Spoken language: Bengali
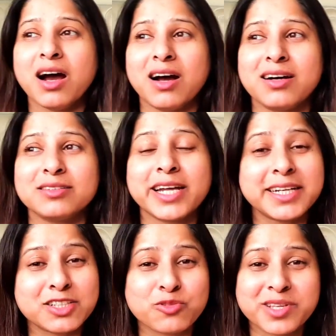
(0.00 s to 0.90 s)
আর
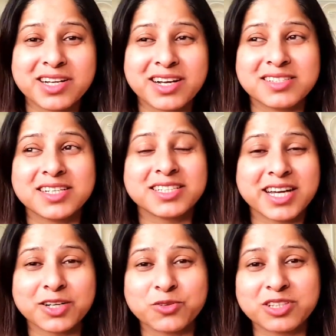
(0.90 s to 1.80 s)
এটা তোমাদের কাছে
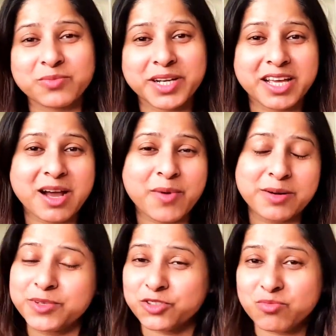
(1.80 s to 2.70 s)
শেয়ার করতে পেরে আমার
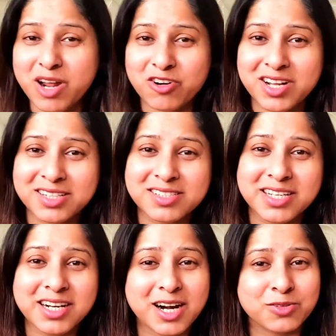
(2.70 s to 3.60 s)
ভীষণ ভালো লাগছে
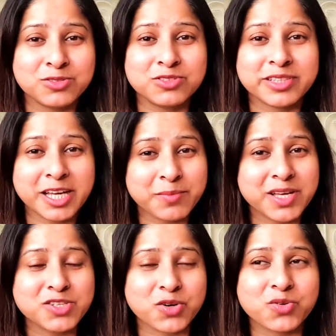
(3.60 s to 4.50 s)
কারণ দেখবে
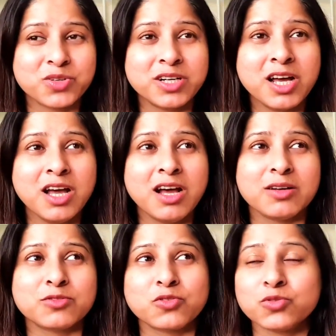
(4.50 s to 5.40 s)
যখন
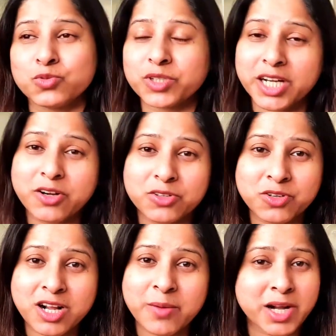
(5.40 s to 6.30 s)
কোনো দুঃখের
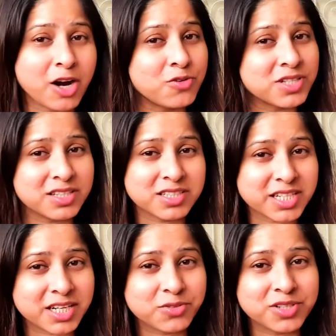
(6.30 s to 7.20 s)
ঘটনা আমরা কারোর সাথে
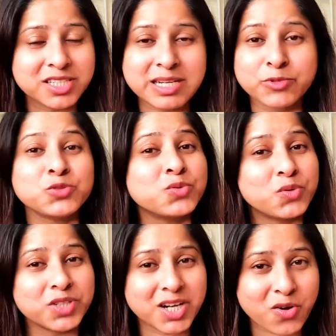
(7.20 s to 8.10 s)
শেয়ার করি যেমন
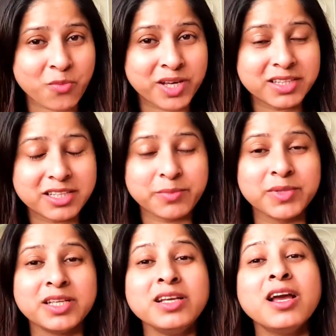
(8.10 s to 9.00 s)
দুঃখটা কমে
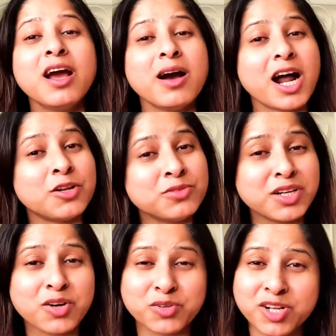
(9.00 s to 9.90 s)
তেমনি আনন্দের
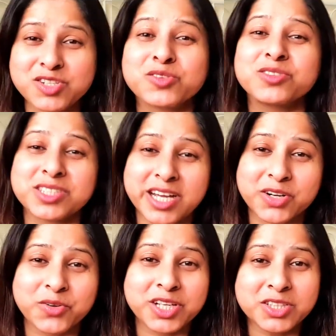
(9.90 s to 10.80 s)
ঘটনা যখন শেয়ার
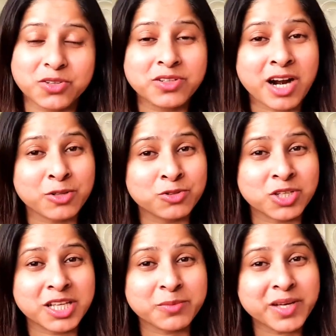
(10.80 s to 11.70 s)
করি তখন আনন্দটা
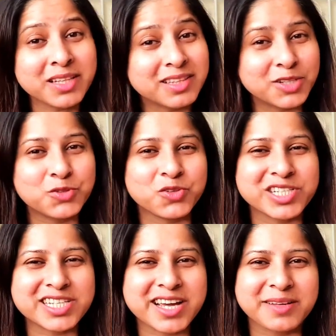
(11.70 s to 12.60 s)
দেখবে দ্বিগুণ
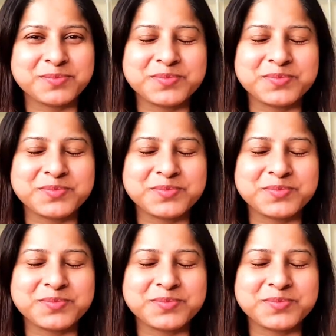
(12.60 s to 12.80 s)
হয়ে যায়